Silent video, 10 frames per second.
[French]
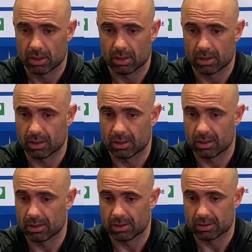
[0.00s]

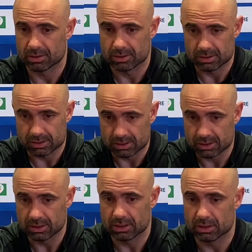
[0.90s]
euh,
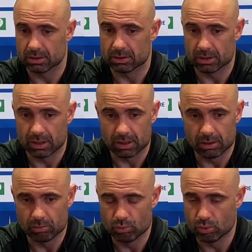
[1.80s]
si euh,
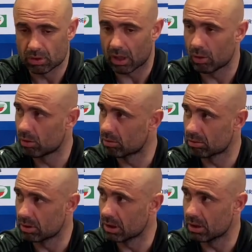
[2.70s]
du
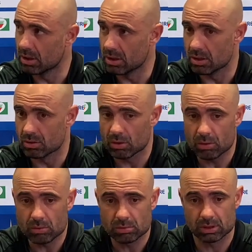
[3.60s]
talent ils
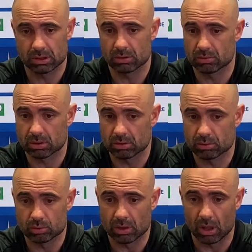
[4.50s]
ont, ils ont
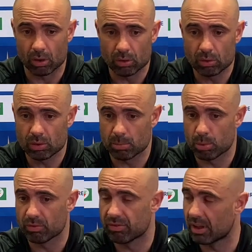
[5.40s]
du talent, ils
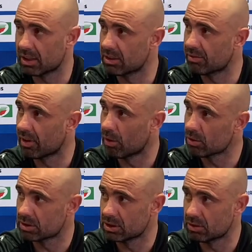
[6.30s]
peuvent faire la
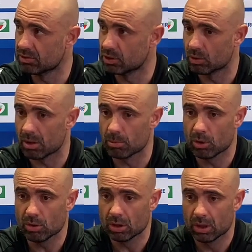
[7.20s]
différence
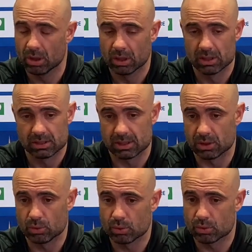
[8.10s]
individuellement. C'est
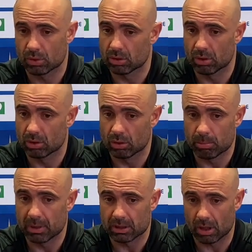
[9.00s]
juste de,
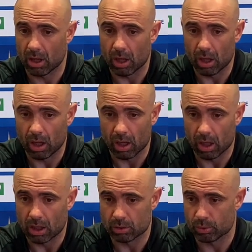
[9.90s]
mettre
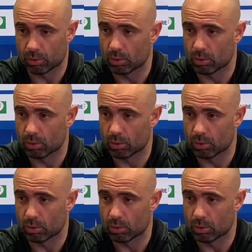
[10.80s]
un, truc